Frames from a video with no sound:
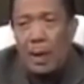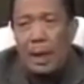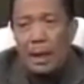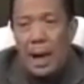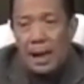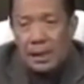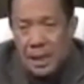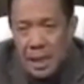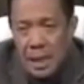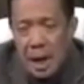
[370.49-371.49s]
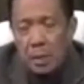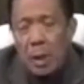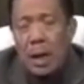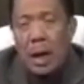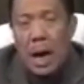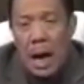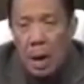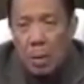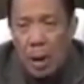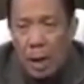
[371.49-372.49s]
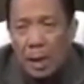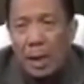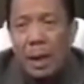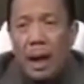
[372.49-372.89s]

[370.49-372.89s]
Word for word: walang lasingan, walang away.